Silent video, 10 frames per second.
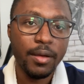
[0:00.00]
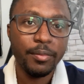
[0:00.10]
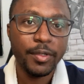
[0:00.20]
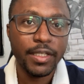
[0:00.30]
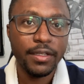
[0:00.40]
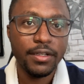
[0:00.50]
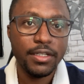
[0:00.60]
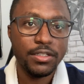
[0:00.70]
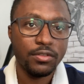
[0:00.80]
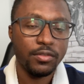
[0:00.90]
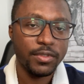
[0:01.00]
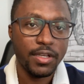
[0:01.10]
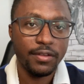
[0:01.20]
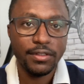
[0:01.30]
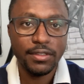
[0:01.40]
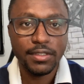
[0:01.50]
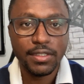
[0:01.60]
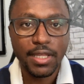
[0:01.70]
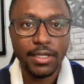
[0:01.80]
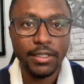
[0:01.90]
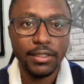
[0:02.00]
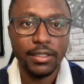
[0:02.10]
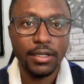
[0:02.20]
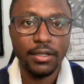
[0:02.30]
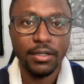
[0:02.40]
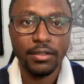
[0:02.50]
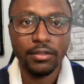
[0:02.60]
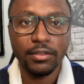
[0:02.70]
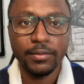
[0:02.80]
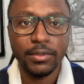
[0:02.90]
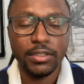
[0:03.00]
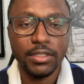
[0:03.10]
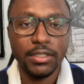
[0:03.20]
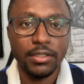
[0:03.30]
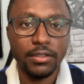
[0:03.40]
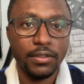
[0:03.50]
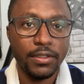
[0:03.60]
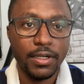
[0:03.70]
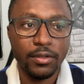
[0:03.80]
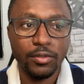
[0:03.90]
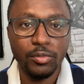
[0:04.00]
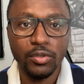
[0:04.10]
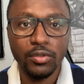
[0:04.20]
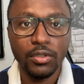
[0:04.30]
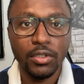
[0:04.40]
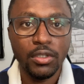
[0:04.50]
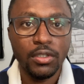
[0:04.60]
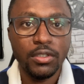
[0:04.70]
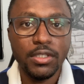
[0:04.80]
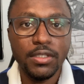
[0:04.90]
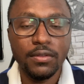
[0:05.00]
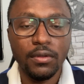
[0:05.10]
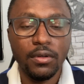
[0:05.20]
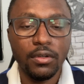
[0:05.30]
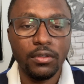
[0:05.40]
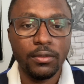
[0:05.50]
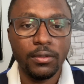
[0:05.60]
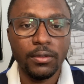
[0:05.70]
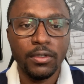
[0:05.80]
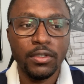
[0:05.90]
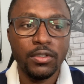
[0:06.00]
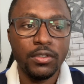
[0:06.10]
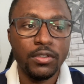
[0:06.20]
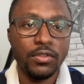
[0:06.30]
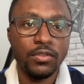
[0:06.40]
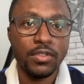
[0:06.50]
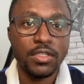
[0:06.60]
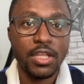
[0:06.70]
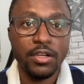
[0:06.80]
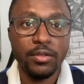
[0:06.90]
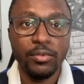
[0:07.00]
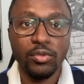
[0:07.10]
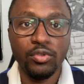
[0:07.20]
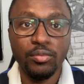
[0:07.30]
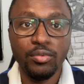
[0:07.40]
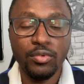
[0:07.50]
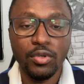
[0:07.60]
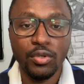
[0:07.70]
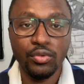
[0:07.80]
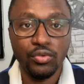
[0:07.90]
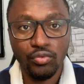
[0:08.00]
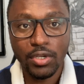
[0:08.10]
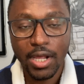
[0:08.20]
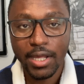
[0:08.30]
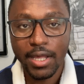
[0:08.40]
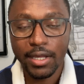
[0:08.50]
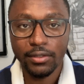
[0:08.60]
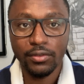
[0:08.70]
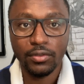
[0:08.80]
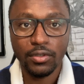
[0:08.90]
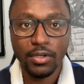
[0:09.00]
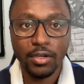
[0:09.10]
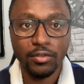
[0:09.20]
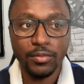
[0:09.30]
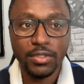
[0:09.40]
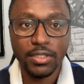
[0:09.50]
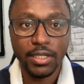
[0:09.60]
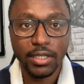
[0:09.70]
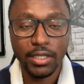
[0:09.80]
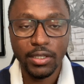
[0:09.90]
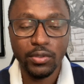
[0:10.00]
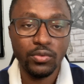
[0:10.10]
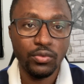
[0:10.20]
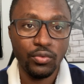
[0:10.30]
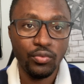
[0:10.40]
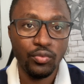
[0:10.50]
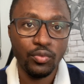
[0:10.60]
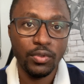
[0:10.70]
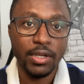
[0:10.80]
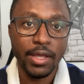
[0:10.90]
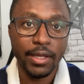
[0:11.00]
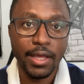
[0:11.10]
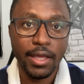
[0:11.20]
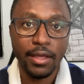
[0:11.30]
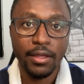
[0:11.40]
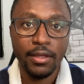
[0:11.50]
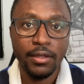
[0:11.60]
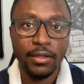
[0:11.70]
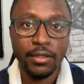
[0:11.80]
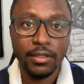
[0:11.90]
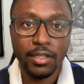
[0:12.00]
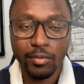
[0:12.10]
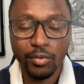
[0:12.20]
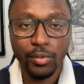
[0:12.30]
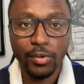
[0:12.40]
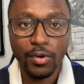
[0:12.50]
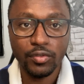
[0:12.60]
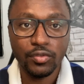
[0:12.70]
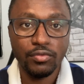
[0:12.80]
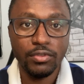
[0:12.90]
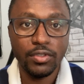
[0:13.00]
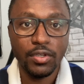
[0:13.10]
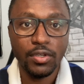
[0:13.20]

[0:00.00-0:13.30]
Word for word: après, euh, les gens comme ça à venir s'installer dans, comment on dit, euh, dans la commune. Ils ont, se sont installés au début autour de la gare. Donc, la commune s'est créée autour de la gare d'Abobo. Ensuite,